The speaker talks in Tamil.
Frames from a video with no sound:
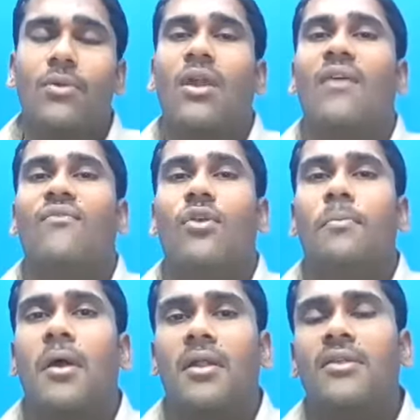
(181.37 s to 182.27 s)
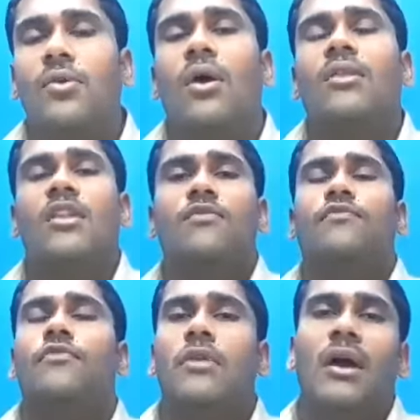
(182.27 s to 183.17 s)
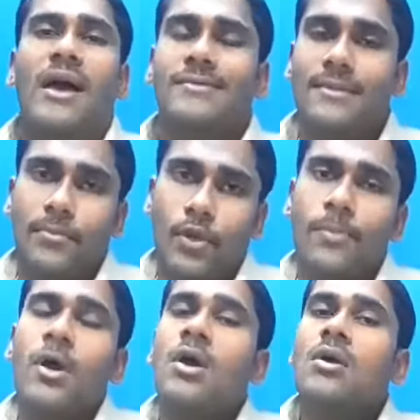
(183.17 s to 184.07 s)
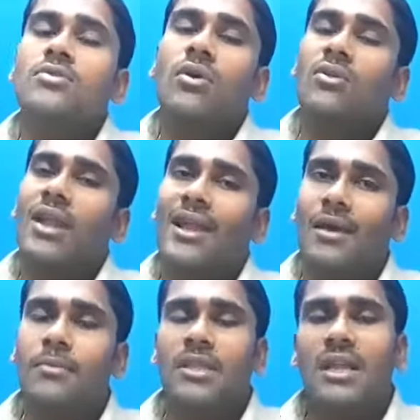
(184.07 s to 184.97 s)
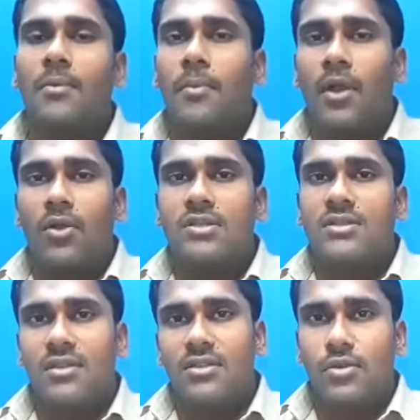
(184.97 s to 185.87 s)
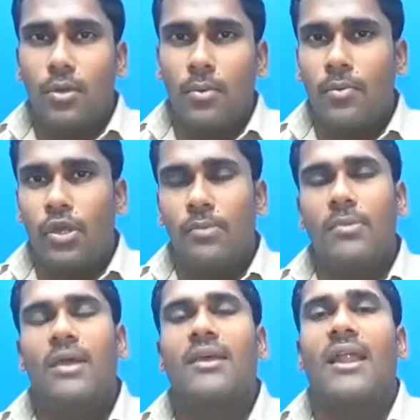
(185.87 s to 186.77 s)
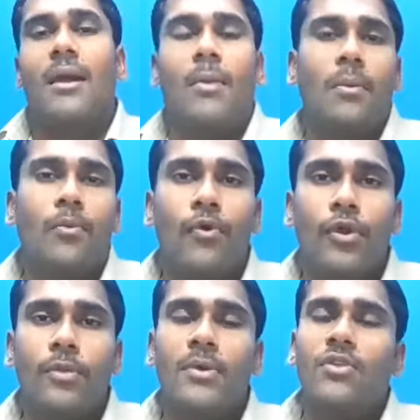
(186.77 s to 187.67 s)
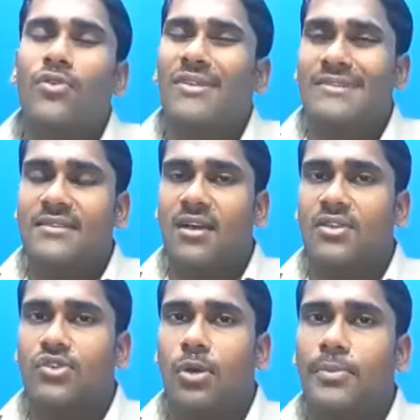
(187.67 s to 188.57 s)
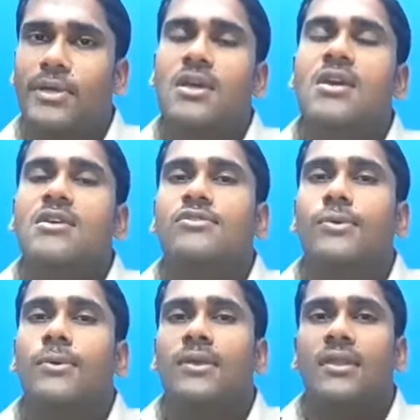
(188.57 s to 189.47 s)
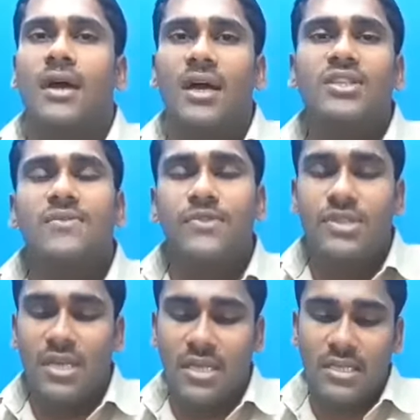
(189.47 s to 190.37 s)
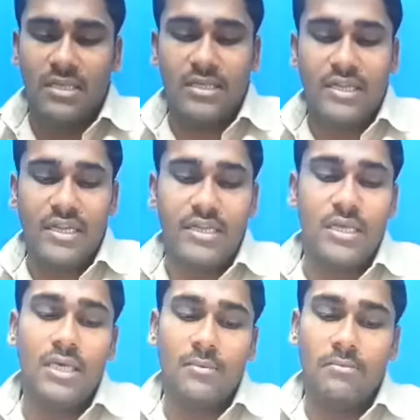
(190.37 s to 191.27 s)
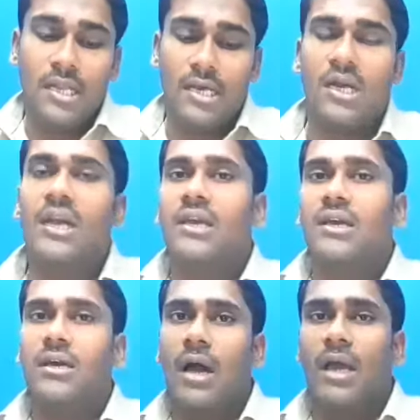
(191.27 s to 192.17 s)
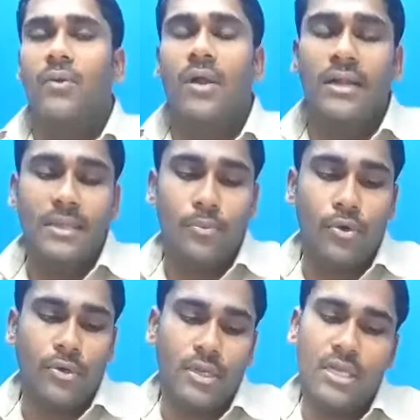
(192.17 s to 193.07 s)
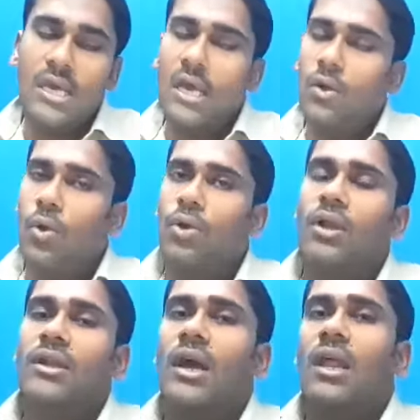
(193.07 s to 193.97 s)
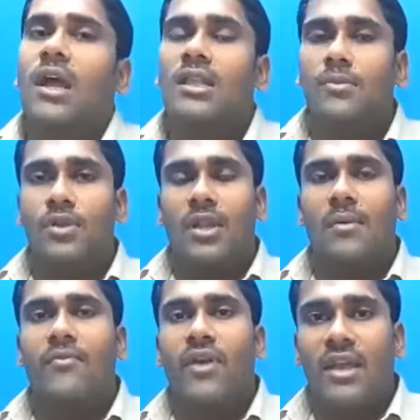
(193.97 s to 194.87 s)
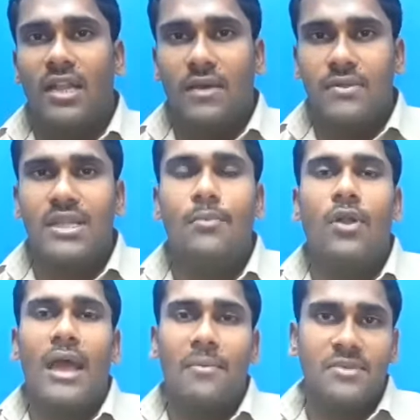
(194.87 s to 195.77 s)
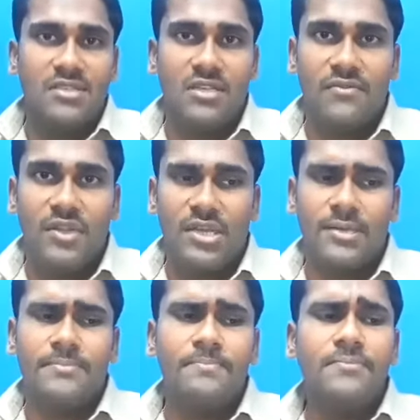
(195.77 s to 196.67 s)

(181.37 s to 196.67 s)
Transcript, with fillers: உங்களோட எவ்வளோ பல் இருக்கோ அதுலேயும் ஃபுல்லாக ஆசிட் படும் ஸோ அதோட எனாமல் தான் நம்ம பல்லோட ஸ்ட்ரென்த்துக்கு ரொம்ப முக்கியம் அந்த எனாமலே போயிடும் அது ஒரு ரிஸ்க்கான ஜாப்பு ஸோ இந்த அஞ்சு விஷயம் விஷயங்கள் இந்த க்ரீன் டீ மிளகாய் ஹை குவாலிட்டி ப்ரோட்டீன் கோகோனட் ஆயில் அது மட்டும் இல்லாமல் ஃபைனலாக வந்து நம்மளோட ஆப்பிள் சைடர் வினிகர்